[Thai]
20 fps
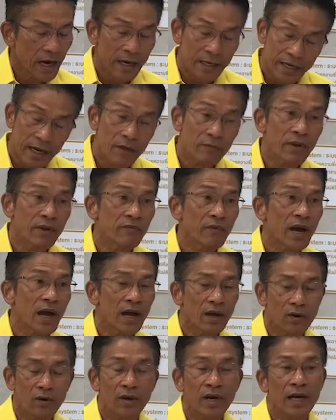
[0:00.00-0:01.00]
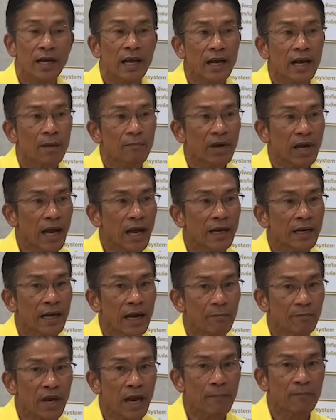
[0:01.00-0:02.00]
การใช้ไฟฟ้าของคณะกรรมการ
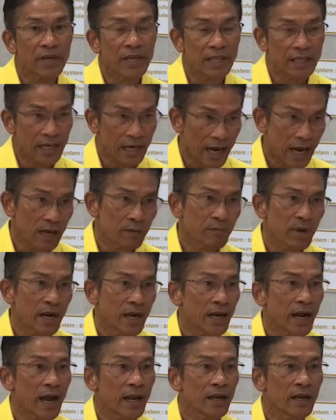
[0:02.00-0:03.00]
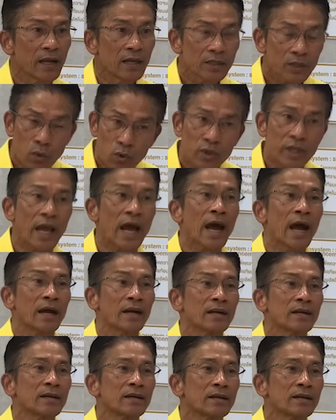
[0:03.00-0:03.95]
กำกับกิจการพลังงานทุกอย่าง